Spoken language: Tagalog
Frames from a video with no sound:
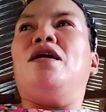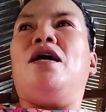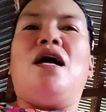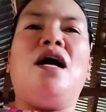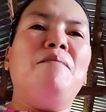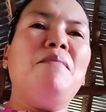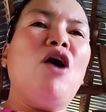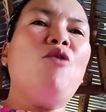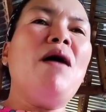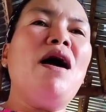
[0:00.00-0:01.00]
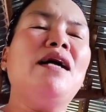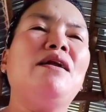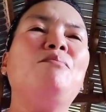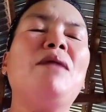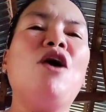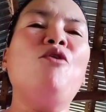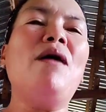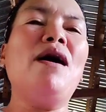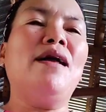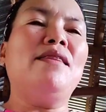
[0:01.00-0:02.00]
Uh, mga umaga, mga
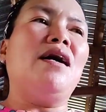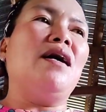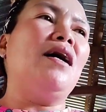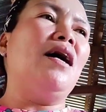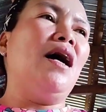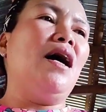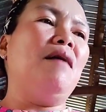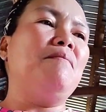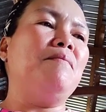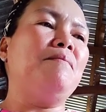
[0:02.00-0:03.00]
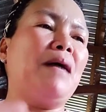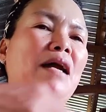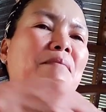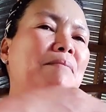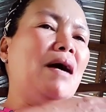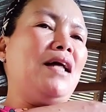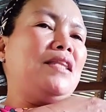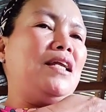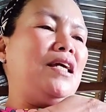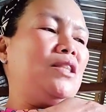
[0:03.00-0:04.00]
umaga na, um, parang may makati
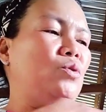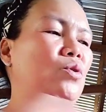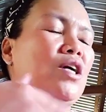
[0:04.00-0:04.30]
dito.